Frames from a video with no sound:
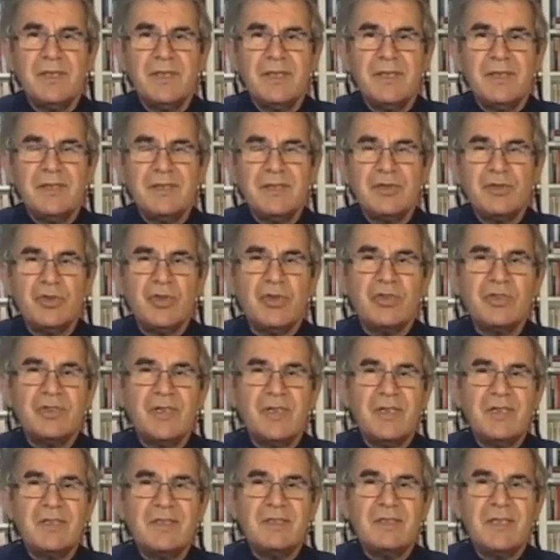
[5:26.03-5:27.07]

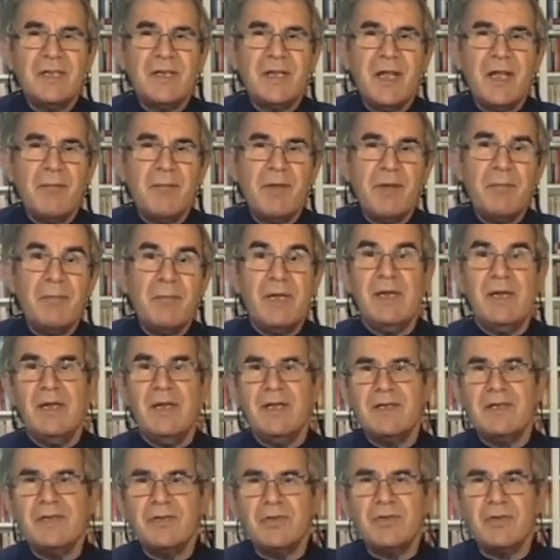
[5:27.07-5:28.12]
sosyalistler hemen
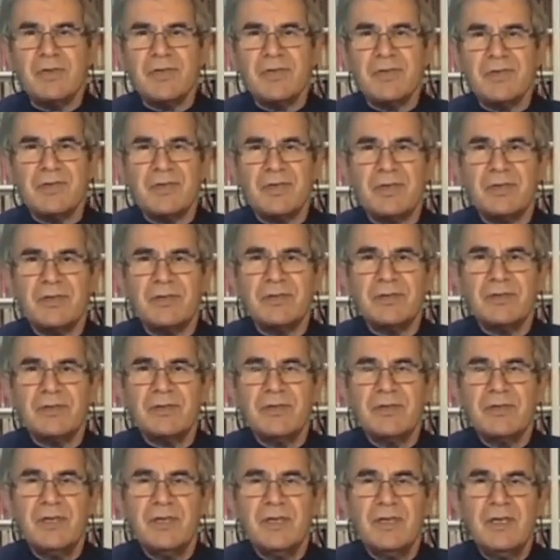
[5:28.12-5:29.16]
milliyetçi olacaktır
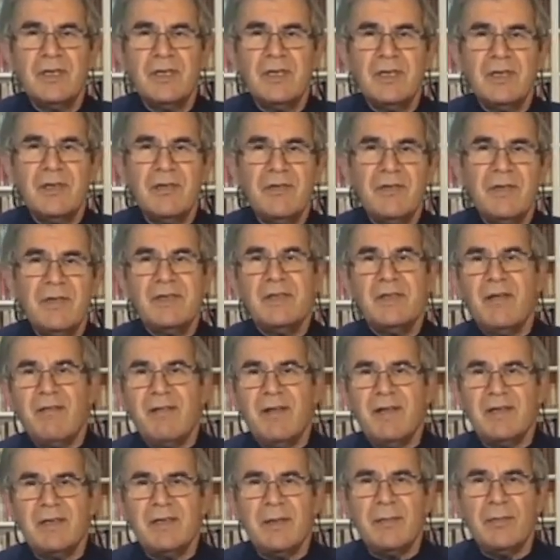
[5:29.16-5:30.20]
ve
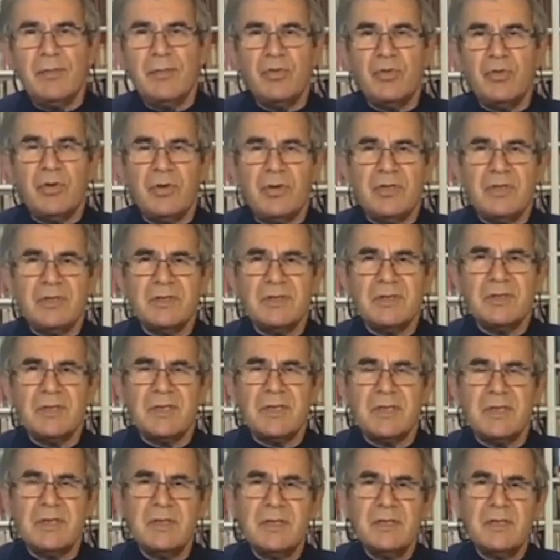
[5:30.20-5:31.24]
devletle
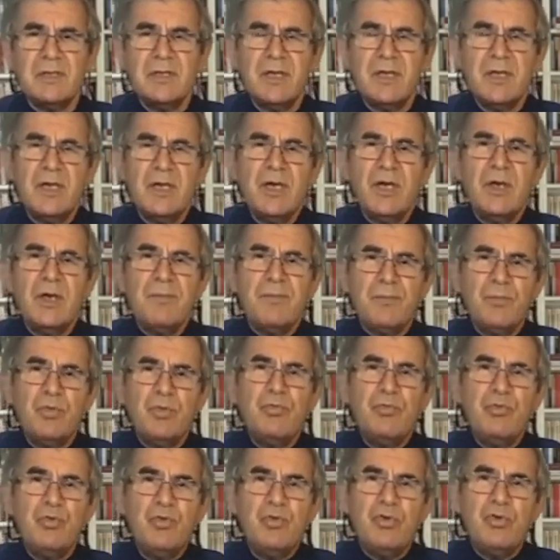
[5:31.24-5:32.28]
bütünleşecektir.
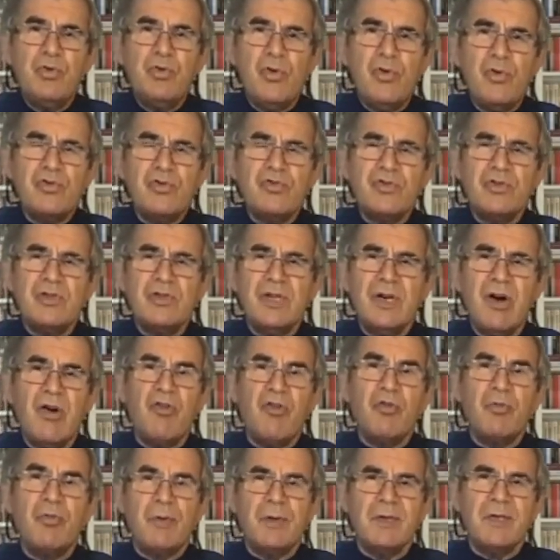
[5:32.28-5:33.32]
Bu büyük ölçüde
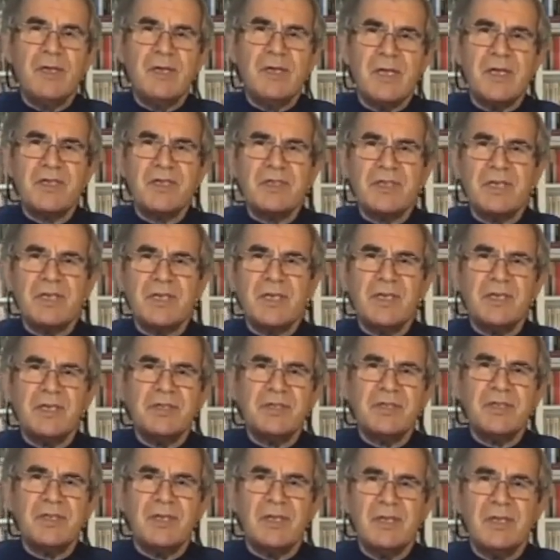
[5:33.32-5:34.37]
Avrupa'da
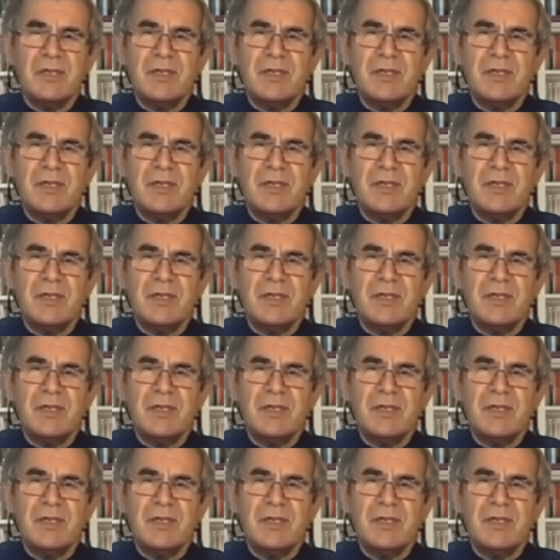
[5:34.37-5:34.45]
gerçekleşti.